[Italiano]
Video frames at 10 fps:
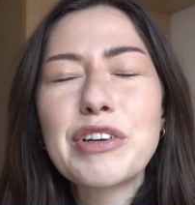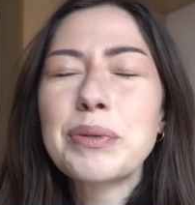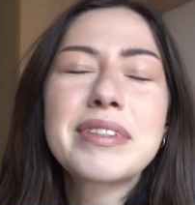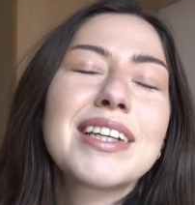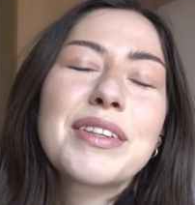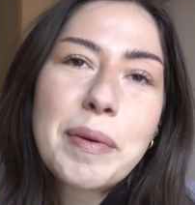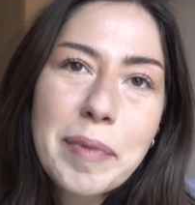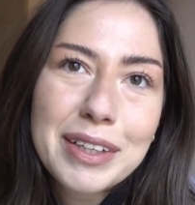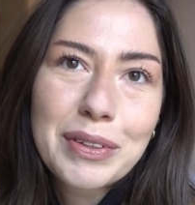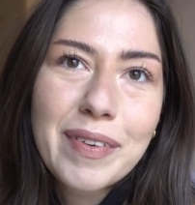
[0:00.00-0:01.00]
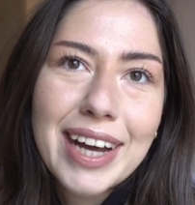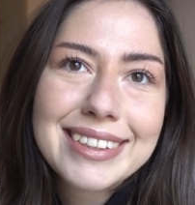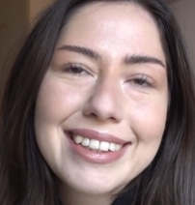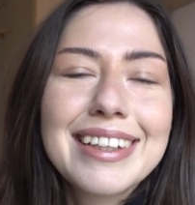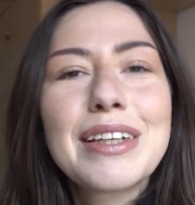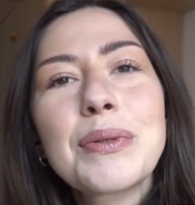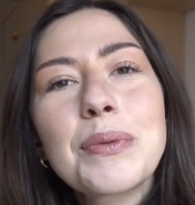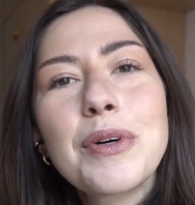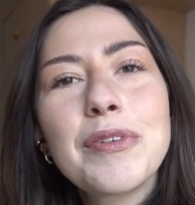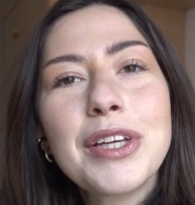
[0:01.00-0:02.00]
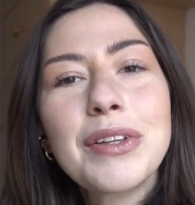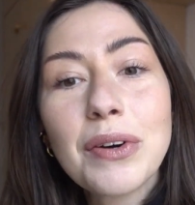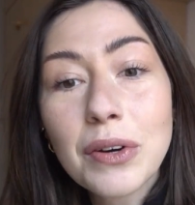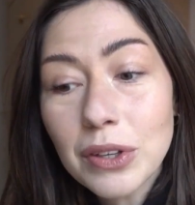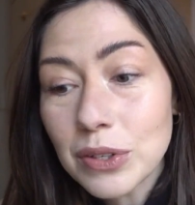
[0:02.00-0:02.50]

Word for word: Allora a tutti lettori e ben ritrovati in un nuovo video,